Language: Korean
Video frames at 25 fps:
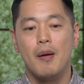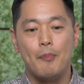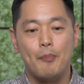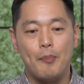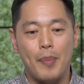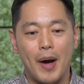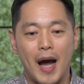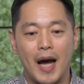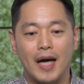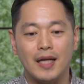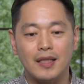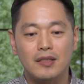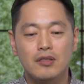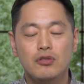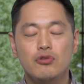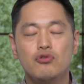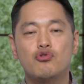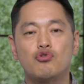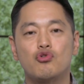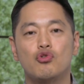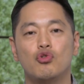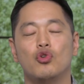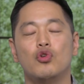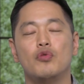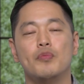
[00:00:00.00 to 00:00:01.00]
받은
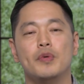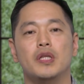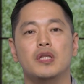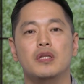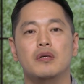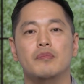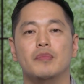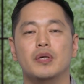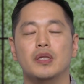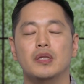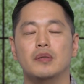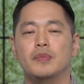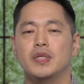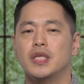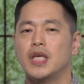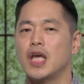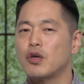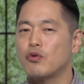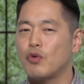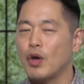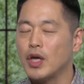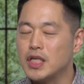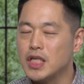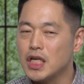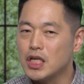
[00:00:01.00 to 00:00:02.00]
줄로 믿는 믿음. 이게
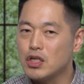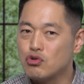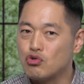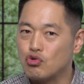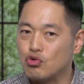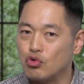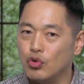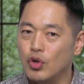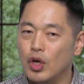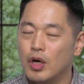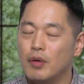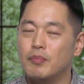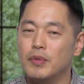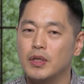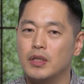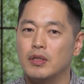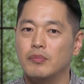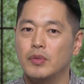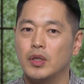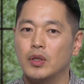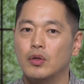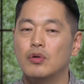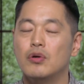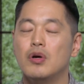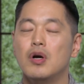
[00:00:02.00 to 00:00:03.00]
굉장히 중요한
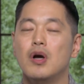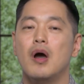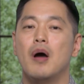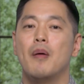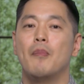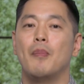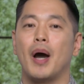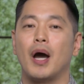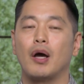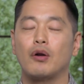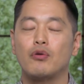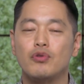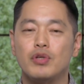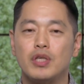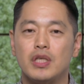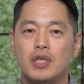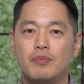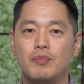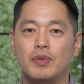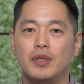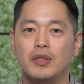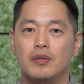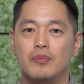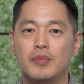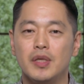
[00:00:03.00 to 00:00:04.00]
믿음이고, 바로 이
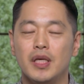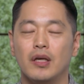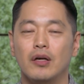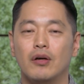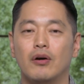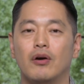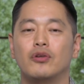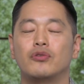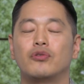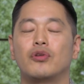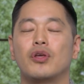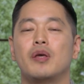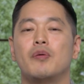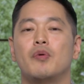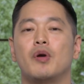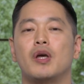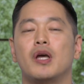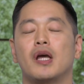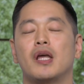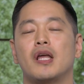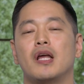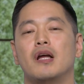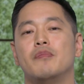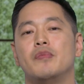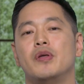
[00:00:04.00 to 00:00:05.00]
믿음이 어떻게
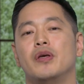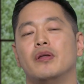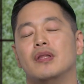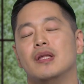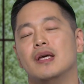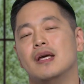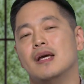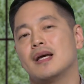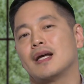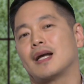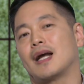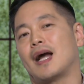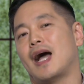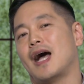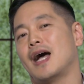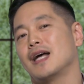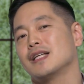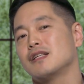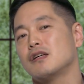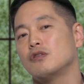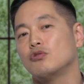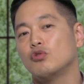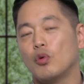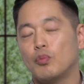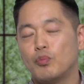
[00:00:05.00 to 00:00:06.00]
이야기하면
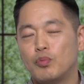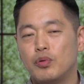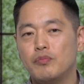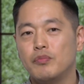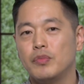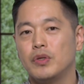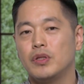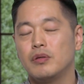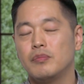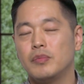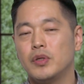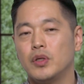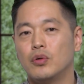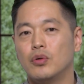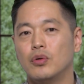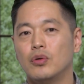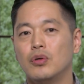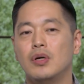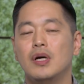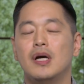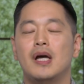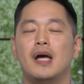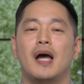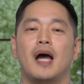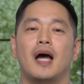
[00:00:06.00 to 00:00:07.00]
가장 높은 믿음이고,
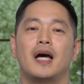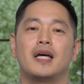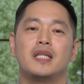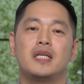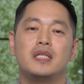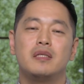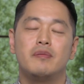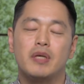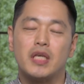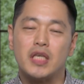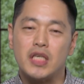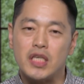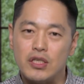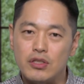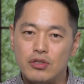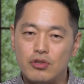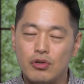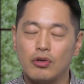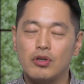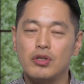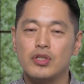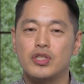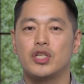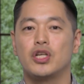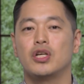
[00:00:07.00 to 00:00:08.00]
하나님의
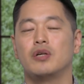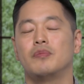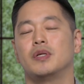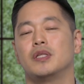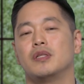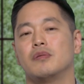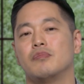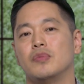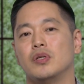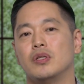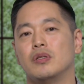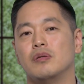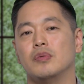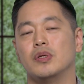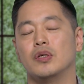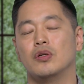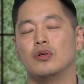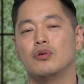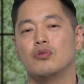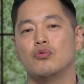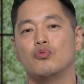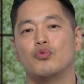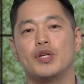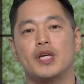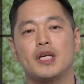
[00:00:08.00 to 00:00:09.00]
기적을 체험하는
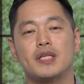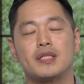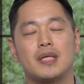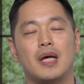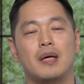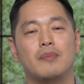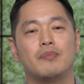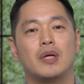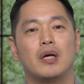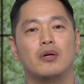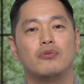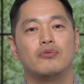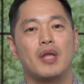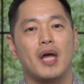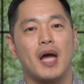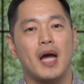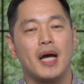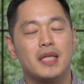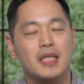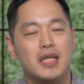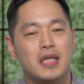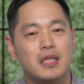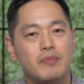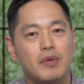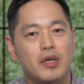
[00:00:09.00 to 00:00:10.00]
믿음이고, 우리의 삶 가운데
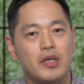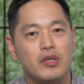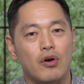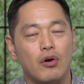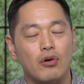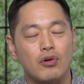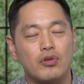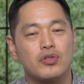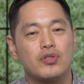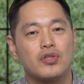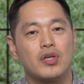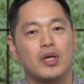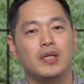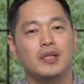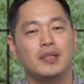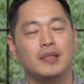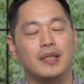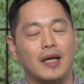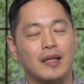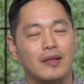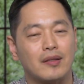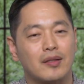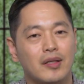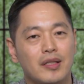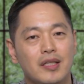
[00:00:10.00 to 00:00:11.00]
하나님의 역사를
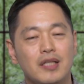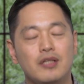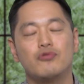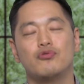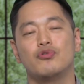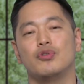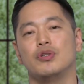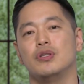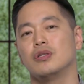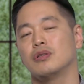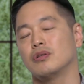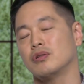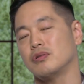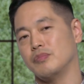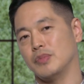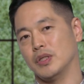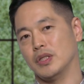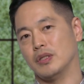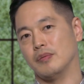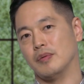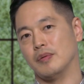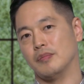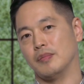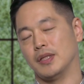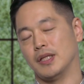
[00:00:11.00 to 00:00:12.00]
나타낼 수 있는 그런
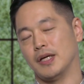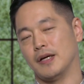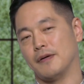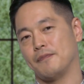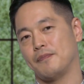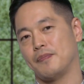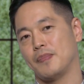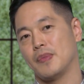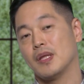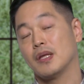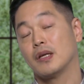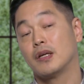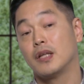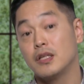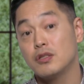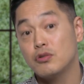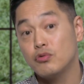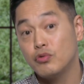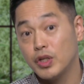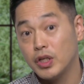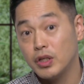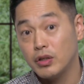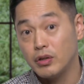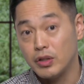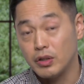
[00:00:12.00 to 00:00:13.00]
믿음입니다. 그래서
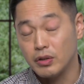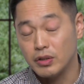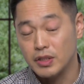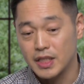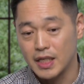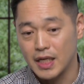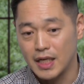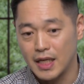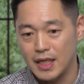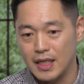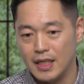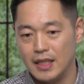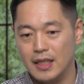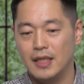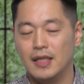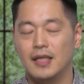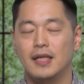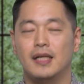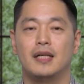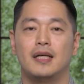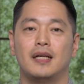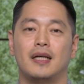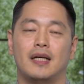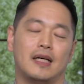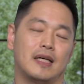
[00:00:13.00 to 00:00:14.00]
우리가 이거 잘
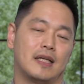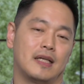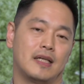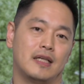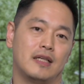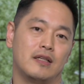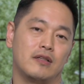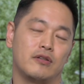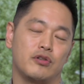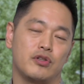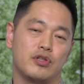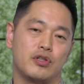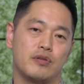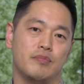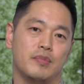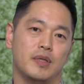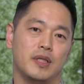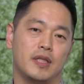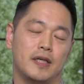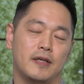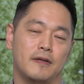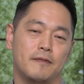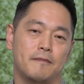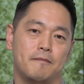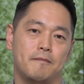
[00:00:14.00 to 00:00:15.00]
알아야 할
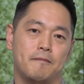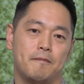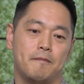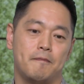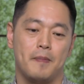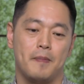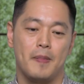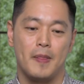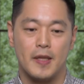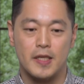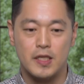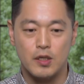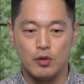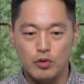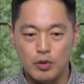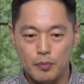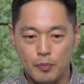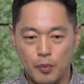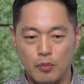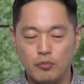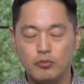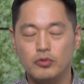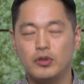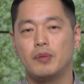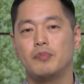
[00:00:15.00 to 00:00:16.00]
것입니다. 자, 오늘
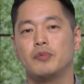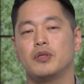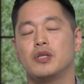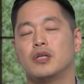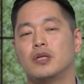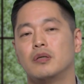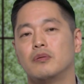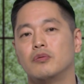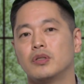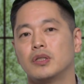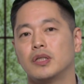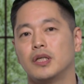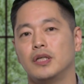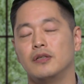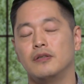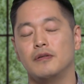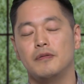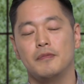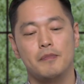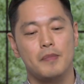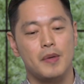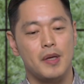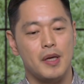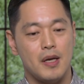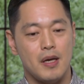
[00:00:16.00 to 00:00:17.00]
본문 한번 읽어볼까요?
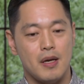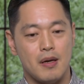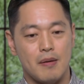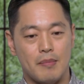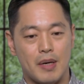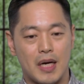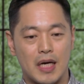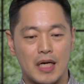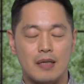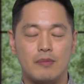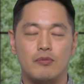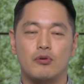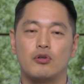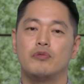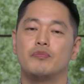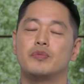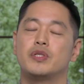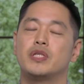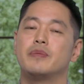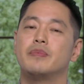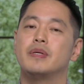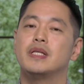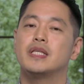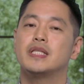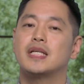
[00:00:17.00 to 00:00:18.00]
마가복음
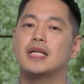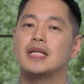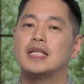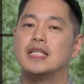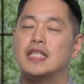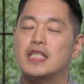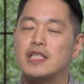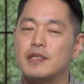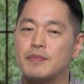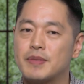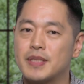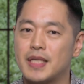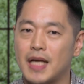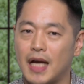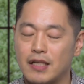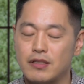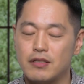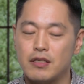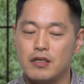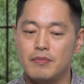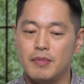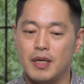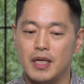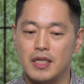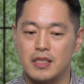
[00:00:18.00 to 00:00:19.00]
11장
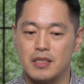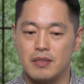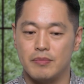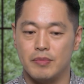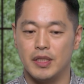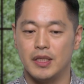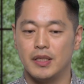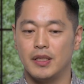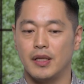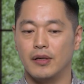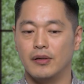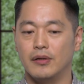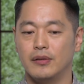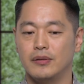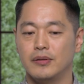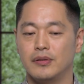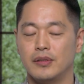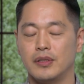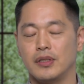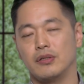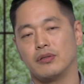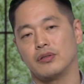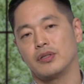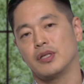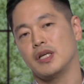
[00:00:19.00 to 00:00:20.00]
24절 말씀인데요,
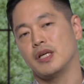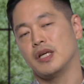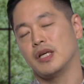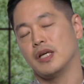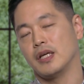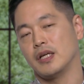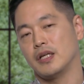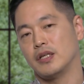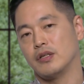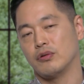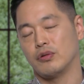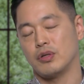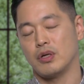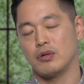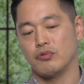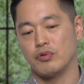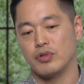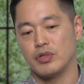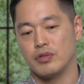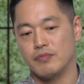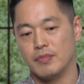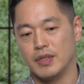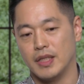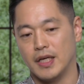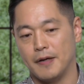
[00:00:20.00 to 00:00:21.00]
이렇게 기록하고
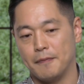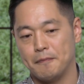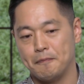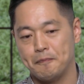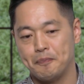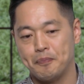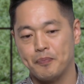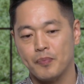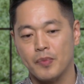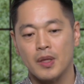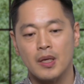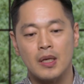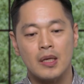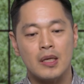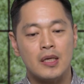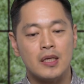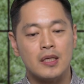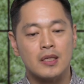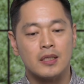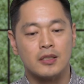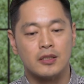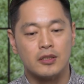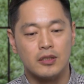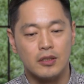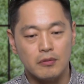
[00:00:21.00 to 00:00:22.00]
있습니다.
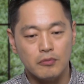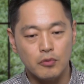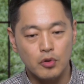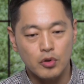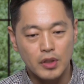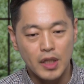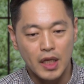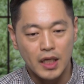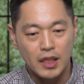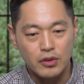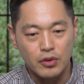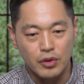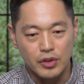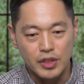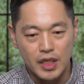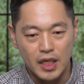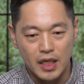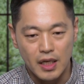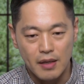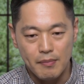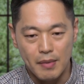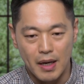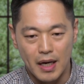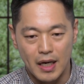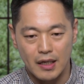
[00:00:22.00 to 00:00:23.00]
그러므로 내가 너희에게
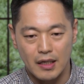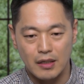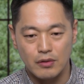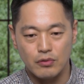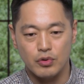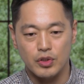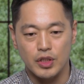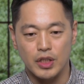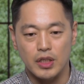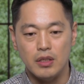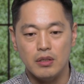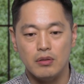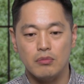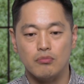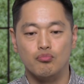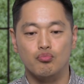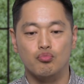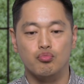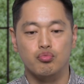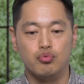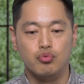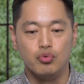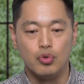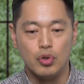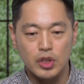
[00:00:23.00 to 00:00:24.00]
말하노니
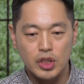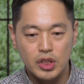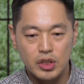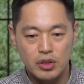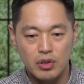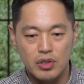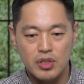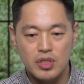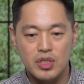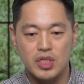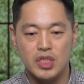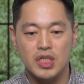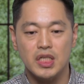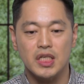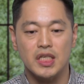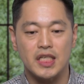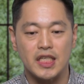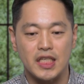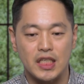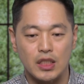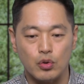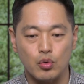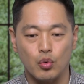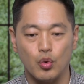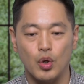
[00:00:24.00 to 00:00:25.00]
무엇이든지
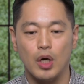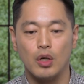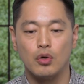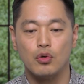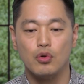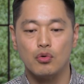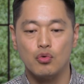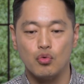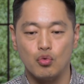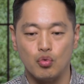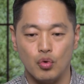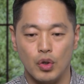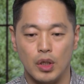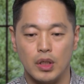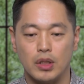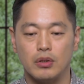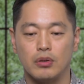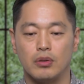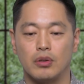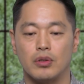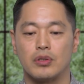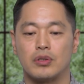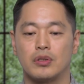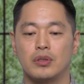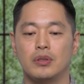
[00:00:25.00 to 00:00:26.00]
기도하고 구하는
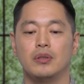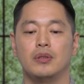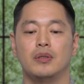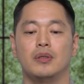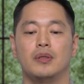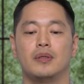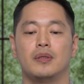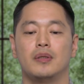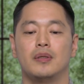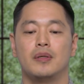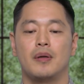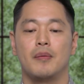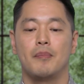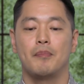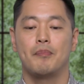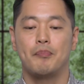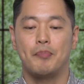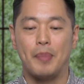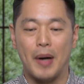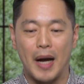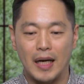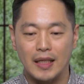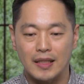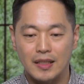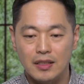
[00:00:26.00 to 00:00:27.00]
것은
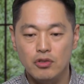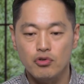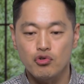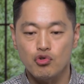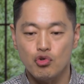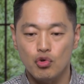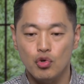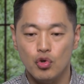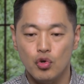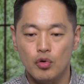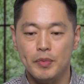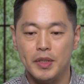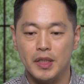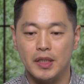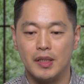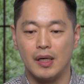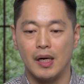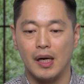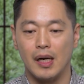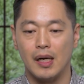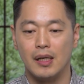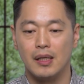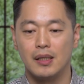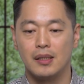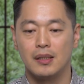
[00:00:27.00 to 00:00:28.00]
받은 줄로
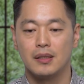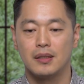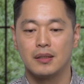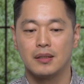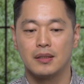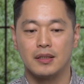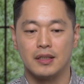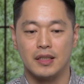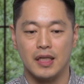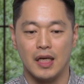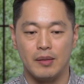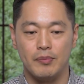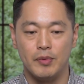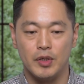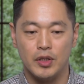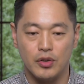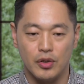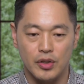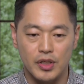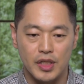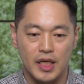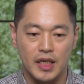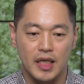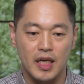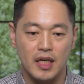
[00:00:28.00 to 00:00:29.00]
믿으라. 그리하면
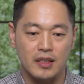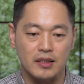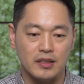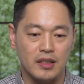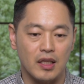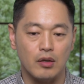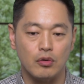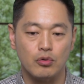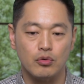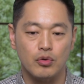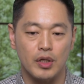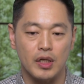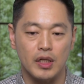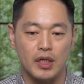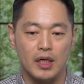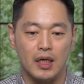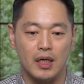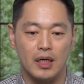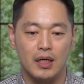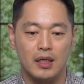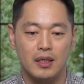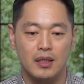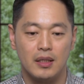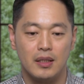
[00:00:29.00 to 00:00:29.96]
너희에게 그대로 되리라.